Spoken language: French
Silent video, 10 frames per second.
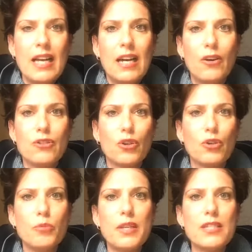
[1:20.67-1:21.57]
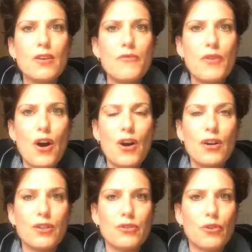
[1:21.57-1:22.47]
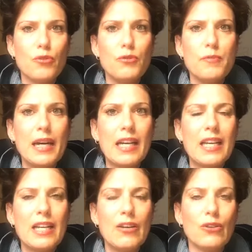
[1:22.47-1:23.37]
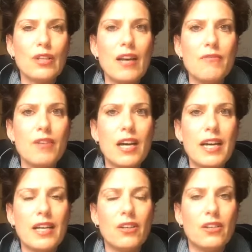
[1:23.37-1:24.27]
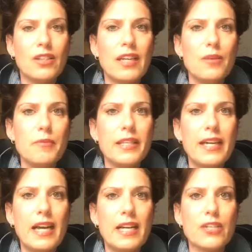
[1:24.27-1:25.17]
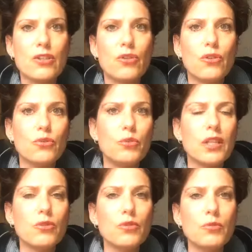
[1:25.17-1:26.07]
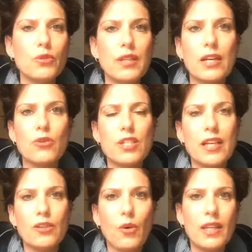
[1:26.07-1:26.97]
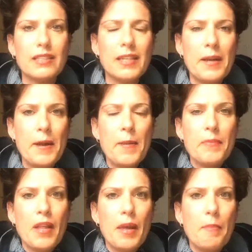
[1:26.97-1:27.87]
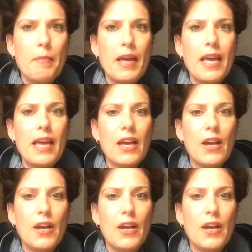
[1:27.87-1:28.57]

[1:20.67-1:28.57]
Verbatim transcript: Euh, on s'occupe des enfants, on s'occupe du mari, on travaille, on a le ménage, on conduit tout le monde à gauche et à droite. Mais